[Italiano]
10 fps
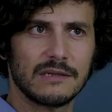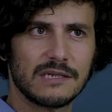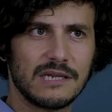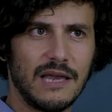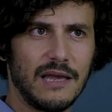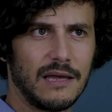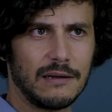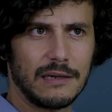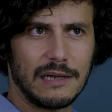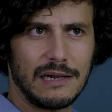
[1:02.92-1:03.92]

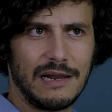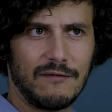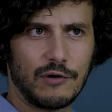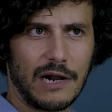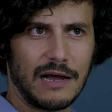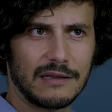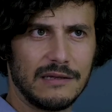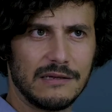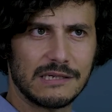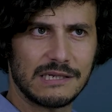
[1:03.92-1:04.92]
se
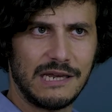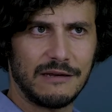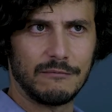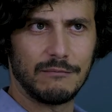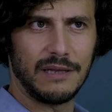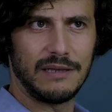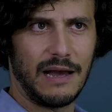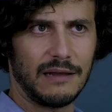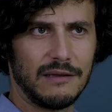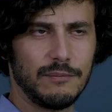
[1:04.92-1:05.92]
lavorati, se
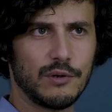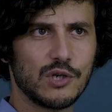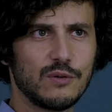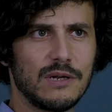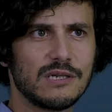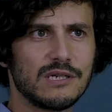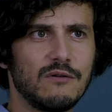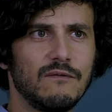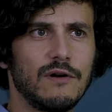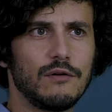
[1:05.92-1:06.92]
mediati, possono essere
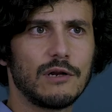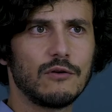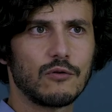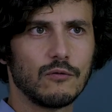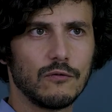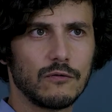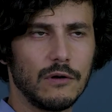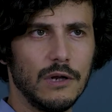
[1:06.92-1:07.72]
un valore aggiunto,